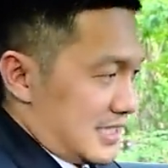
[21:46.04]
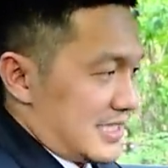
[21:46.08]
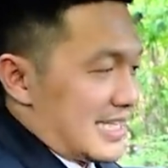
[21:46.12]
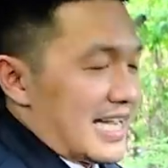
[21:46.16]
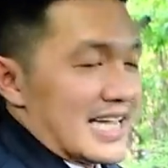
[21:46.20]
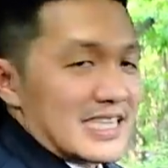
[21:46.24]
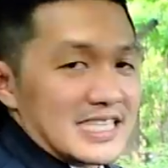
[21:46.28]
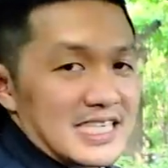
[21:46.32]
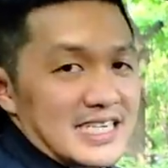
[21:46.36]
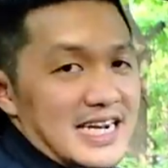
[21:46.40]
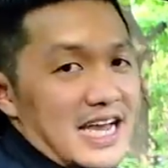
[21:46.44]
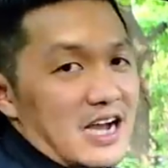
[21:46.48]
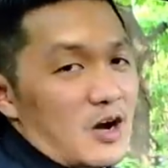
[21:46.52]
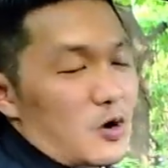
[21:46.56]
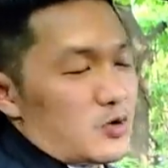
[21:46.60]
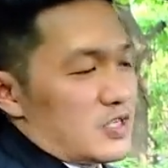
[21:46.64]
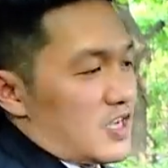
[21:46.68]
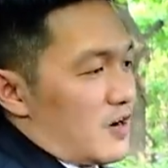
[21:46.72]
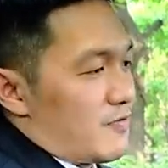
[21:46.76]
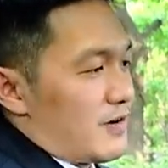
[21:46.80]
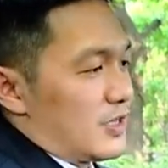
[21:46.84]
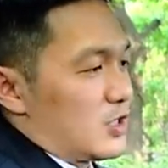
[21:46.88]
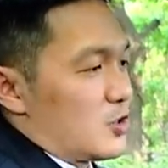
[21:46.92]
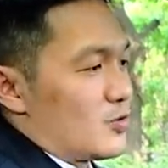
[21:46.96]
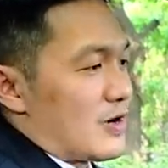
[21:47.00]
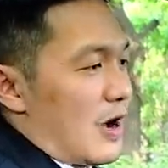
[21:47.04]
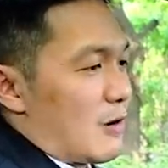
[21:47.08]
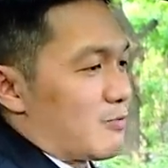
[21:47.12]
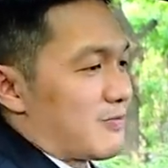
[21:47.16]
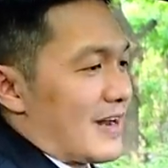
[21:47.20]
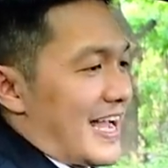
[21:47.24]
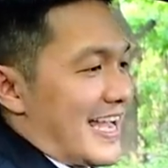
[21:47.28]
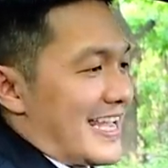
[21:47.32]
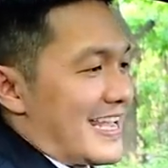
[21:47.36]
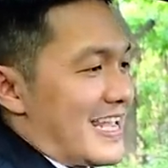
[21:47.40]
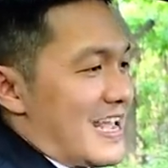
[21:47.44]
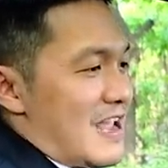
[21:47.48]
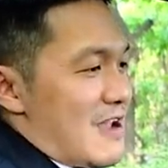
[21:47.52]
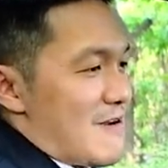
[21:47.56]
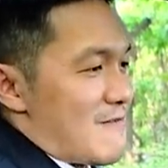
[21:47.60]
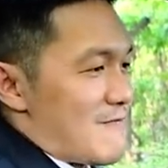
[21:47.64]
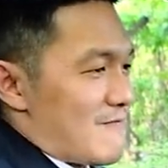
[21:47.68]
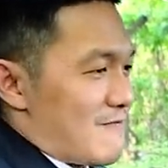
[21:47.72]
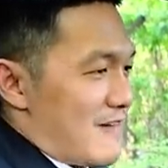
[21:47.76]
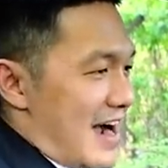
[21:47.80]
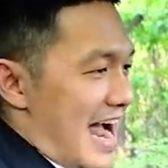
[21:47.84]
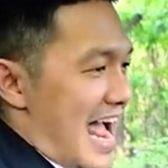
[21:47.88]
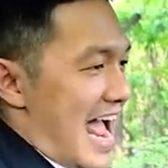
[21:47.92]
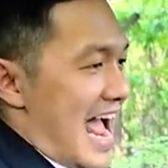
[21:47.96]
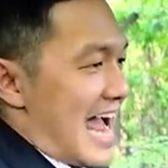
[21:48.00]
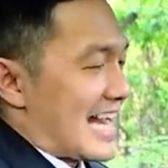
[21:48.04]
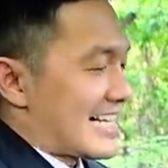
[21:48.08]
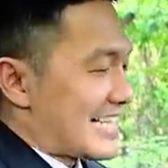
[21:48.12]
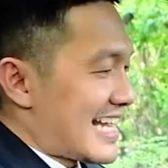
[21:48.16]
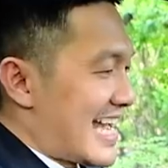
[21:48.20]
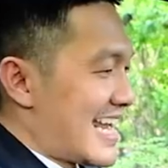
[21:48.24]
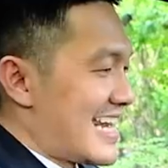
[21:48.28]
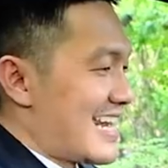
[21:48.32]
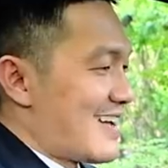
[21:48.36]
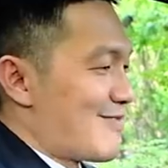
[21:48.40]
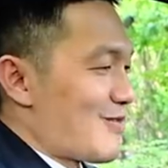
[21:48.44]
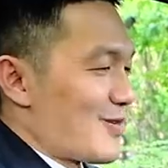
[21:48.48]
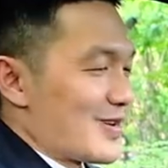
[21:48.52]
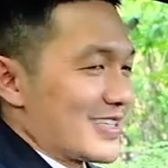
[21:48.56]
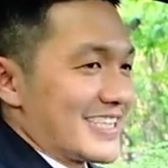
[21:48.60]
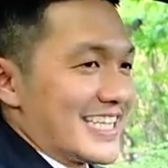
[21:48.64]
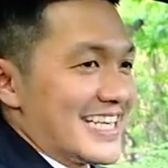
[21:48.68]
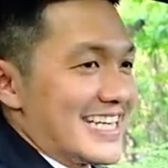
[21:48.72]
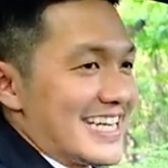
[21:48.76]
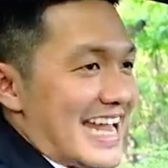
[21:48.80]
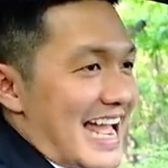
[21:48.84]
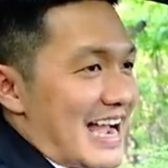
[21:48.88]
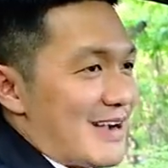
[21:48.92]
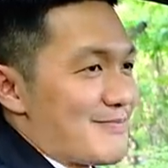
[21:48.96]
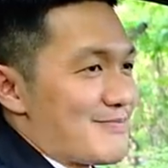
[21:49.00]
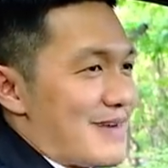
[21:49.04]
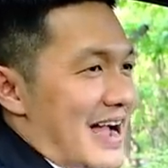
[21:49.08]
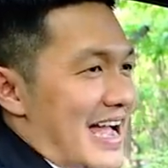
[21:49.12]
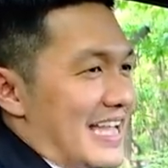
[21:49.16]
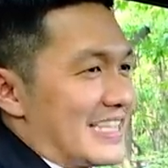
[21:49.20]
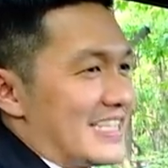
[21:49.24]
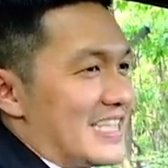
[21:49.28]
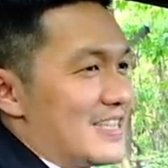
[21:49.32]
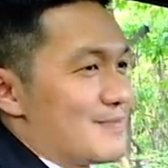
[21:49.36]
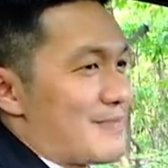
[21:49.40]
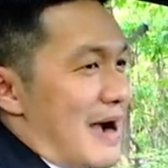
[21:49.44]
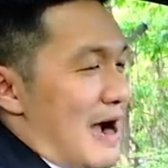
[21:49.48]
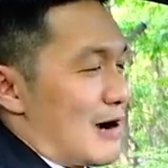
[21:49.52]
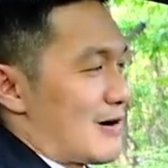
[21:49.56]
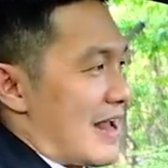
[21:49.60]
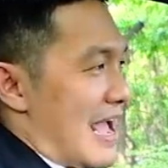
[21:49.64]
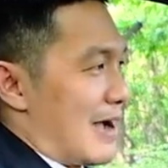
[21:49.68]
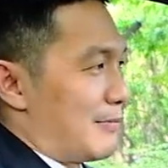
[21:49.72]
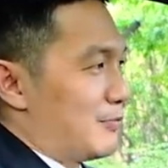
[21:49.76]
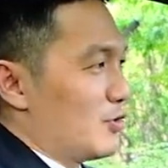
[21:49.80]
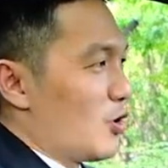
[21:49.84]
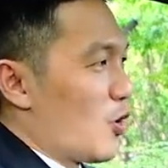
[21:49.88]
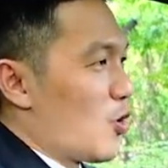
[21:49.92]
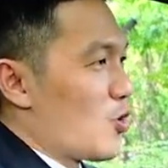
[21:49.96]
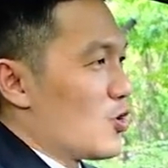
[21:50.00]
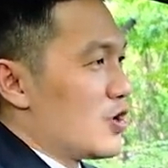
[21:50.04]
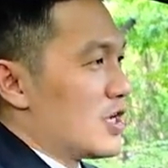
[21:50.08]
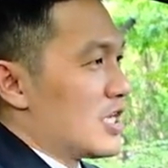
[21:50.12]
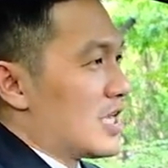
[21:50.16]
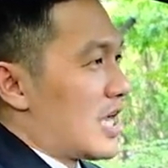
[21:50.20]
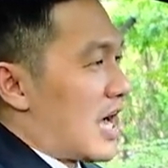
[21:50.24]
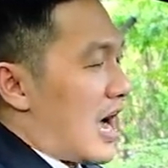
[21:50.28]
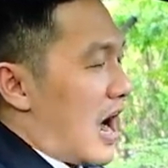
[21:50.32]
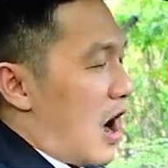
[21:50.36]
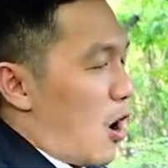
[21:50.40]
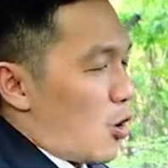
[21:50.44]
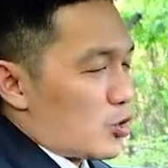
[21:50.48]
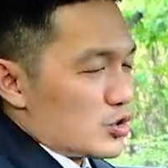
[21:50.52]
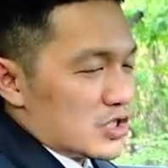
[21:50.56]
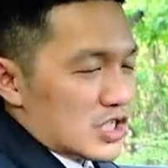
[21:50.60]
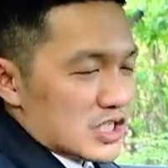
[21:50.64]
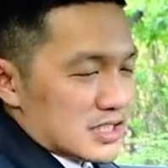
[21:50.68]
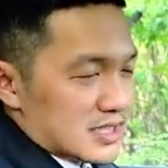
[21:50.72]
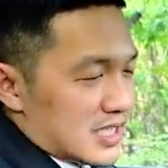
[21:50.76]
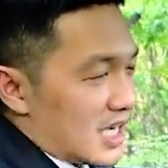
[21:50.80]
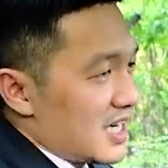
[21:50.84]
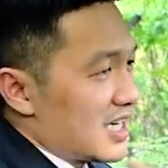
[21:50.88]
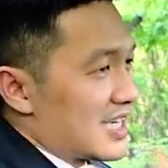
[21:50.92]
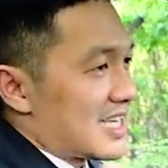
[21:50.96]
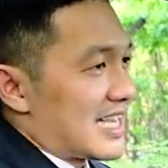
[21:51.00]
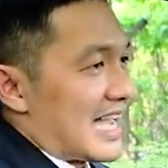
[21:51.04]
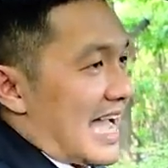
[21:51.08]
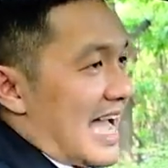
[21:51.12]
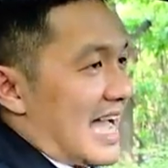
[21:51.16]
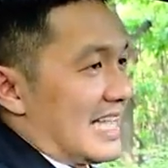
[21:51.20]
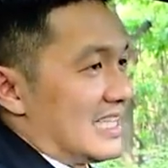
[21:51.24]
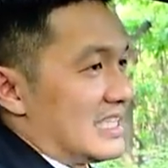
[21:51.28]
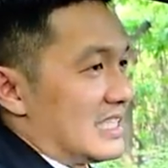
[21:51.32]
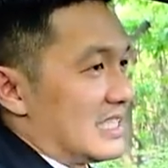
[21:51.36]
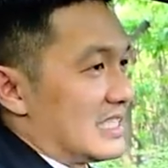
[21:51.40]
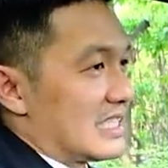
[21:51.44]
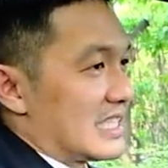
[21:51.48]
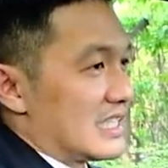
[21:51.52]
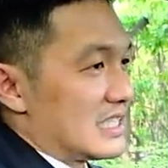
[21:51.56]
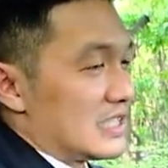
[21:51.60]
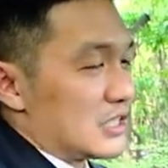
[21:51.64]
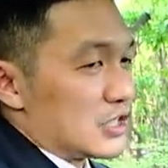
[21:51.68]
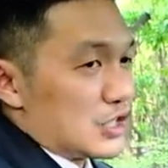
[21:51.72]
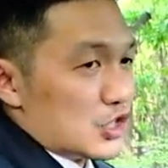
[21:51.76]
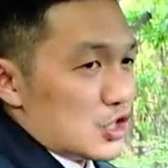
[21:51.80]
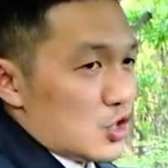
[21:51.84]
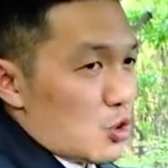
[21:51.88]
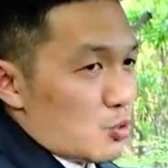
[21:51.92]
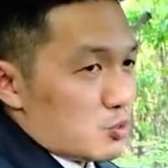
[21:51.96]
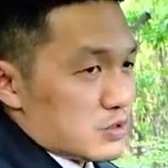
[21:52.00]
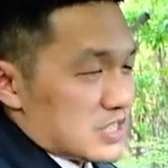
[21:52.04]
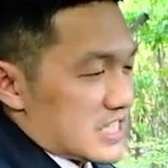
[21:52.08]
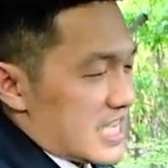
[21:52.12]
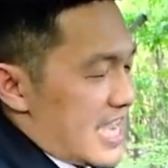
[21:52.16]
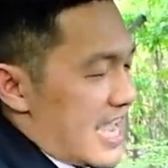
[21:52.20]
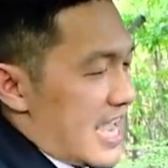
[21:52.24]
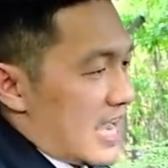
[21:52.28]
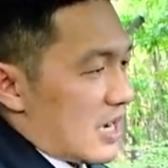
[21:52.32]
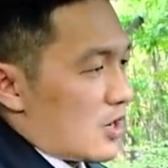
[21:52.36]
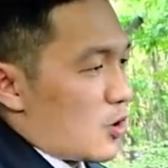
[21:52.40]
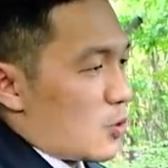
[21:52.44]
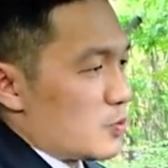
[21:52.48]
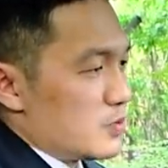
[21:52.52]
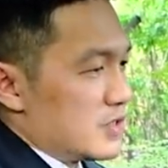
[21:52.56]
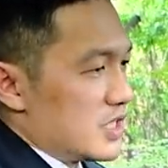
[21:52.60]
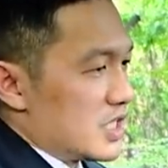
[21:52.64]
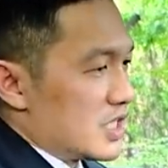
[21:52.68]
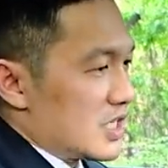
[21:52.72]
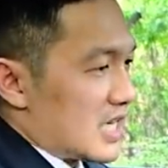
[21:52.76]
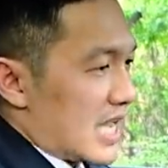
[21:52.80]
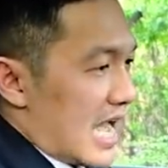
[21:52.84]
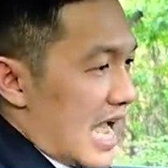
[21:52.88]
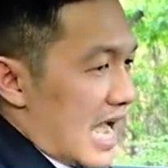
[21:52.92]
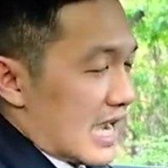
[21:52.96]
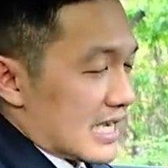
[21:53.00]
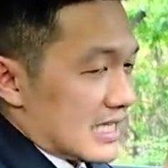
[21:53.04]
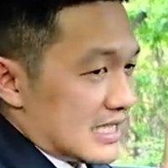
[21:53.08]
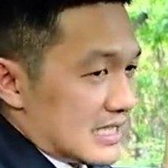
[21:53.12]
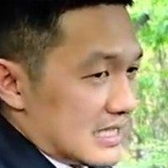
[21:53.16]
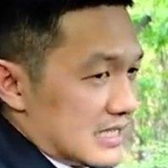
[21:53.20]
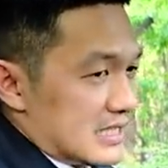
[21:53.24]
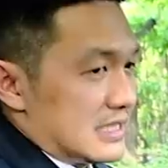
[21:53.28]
cái tính năng hỗ trợ phanh chủ động này và đây là một cái tính năng mà Di bảo đảm luôn hầu như tất cả những cái người dùng xe cũng như là